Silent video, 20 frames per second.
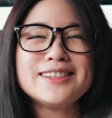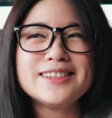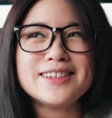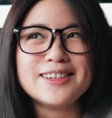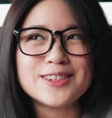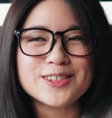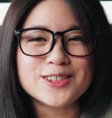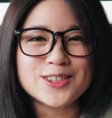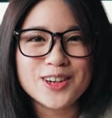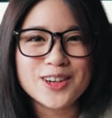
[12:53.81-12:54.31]

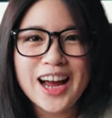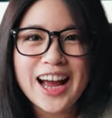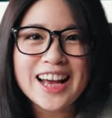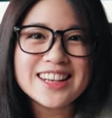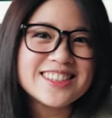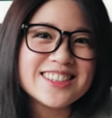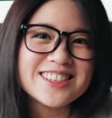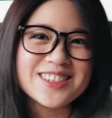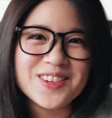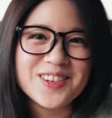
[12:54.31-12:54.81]
然后就
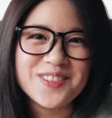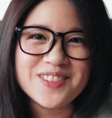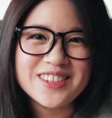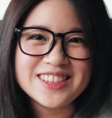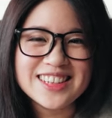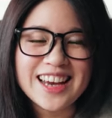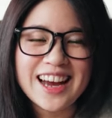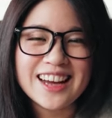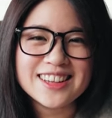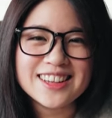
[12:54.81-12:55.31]
开始了我
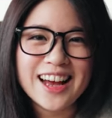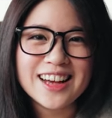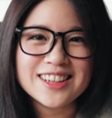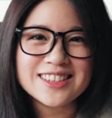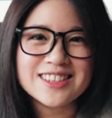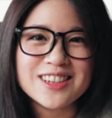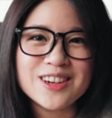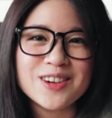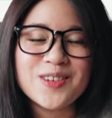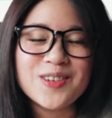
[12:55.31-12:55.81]
们加拿大
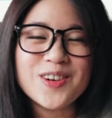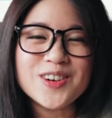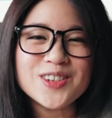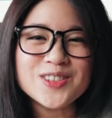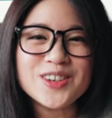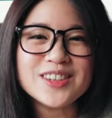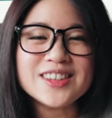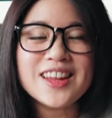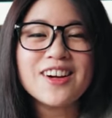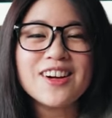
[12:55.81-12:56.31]
生活。
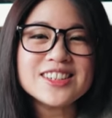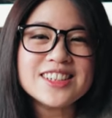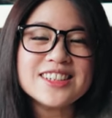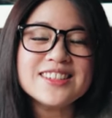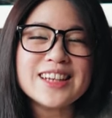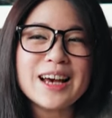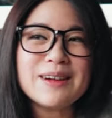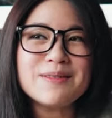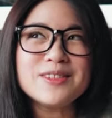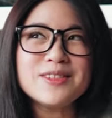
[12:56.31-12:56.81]
所以到
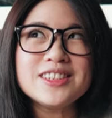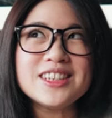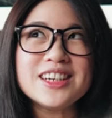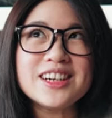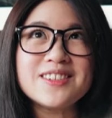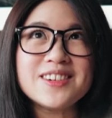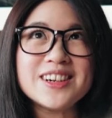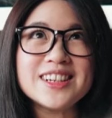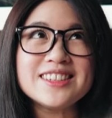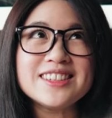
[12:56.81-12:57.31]
现在目
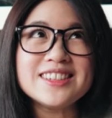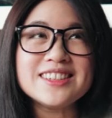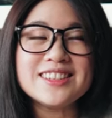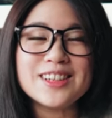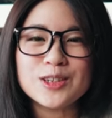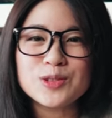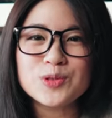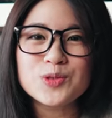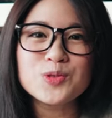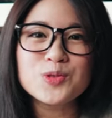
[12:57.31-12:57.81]
前为止
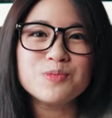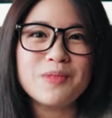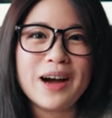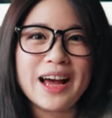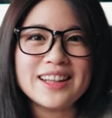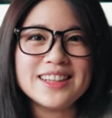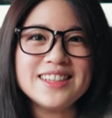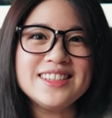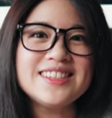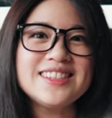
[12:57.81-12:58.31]
呢，住
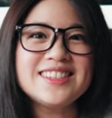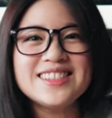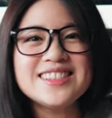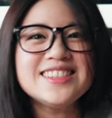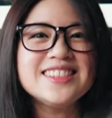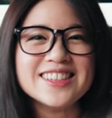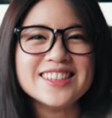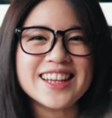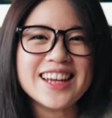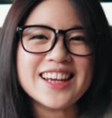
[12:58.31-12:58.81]
满
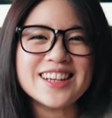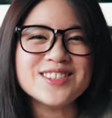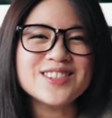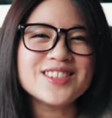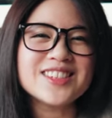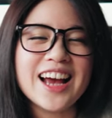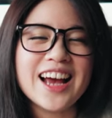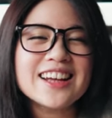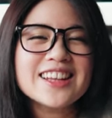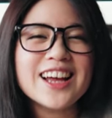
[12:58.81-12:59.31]
四年，
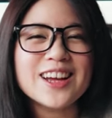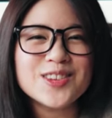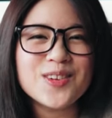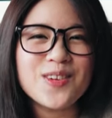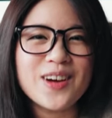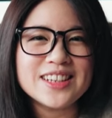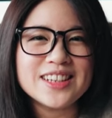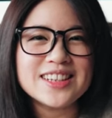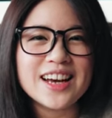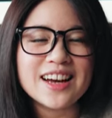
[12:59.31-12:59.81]
是加拿大对
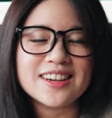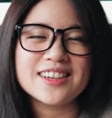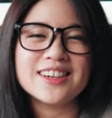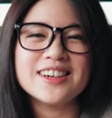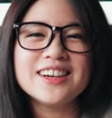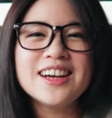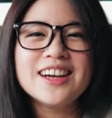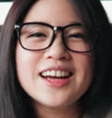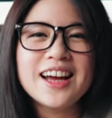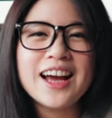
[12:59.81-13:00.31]
我来讲
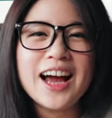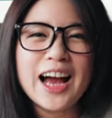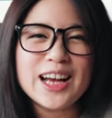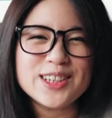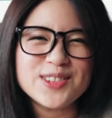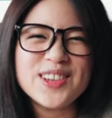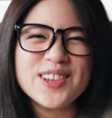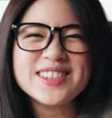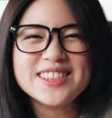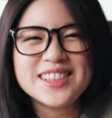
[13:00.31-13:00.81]
呢，
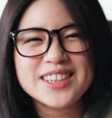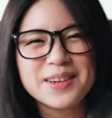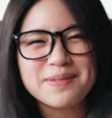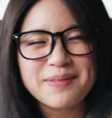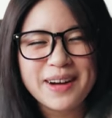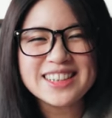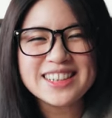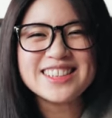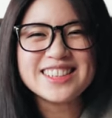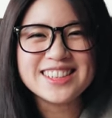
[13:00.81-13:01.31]
还算是一个
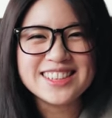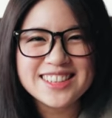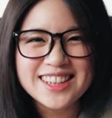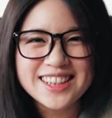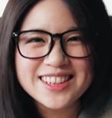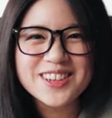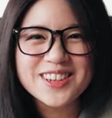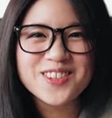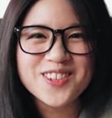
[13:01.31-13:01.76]
蛮新鲜的